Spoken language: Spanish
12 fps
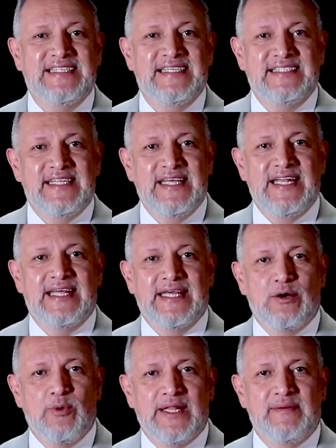decidir
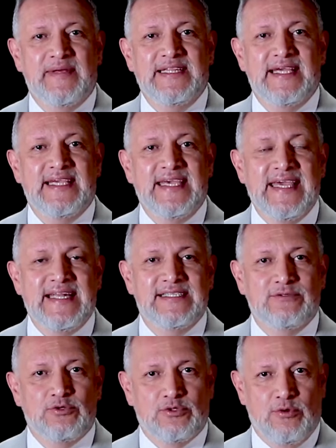adecuadamente quiénes
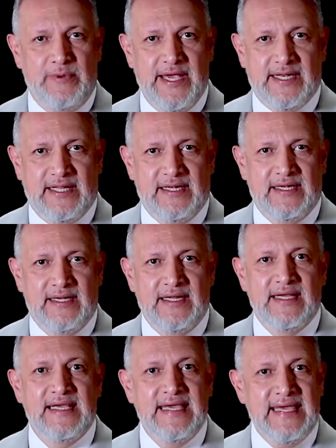nos gobiernan,
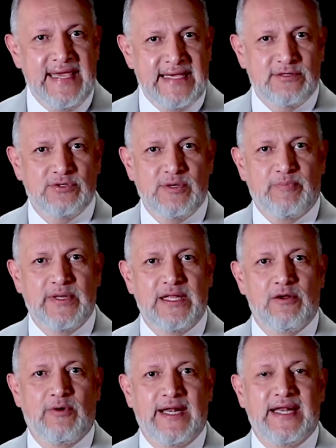y eso se puede
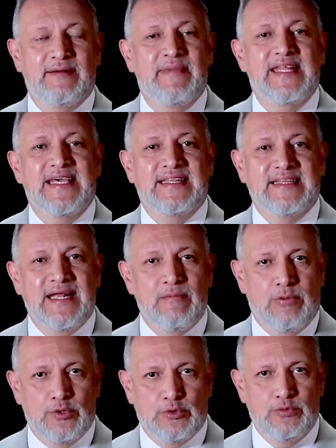lograr mediante el
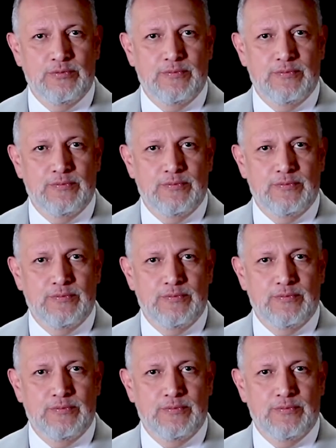voto.